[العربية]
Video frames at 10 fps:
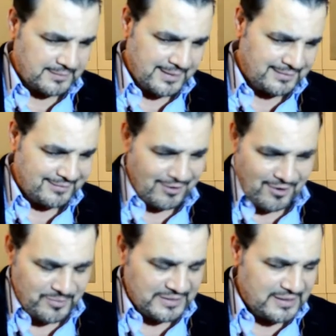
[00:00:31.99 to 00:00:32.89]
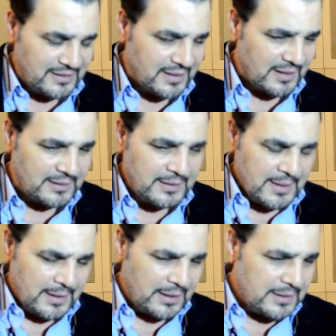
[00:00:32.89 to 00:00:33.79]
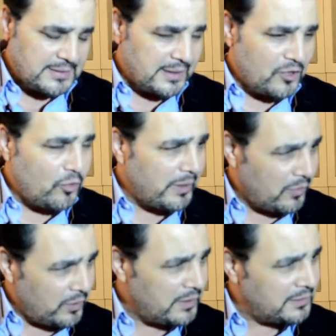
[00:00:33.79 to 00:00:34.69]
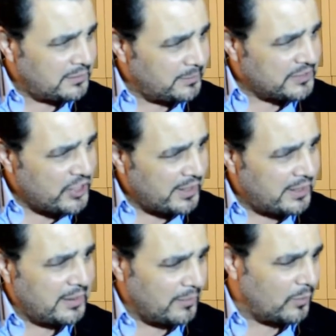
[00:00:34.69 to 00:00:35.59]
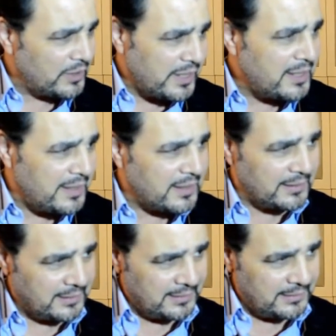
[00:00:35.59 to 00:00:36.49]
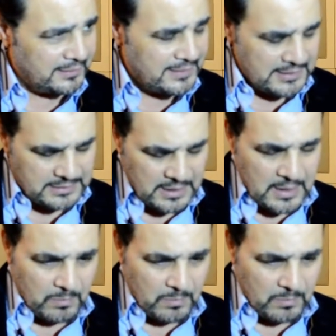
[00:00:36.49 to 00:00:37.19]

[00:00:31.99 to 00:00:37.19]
يعني ده رقم اثنين يعني لكن انسانيا ومعنويا انت بتشاركي وجدانيا للناس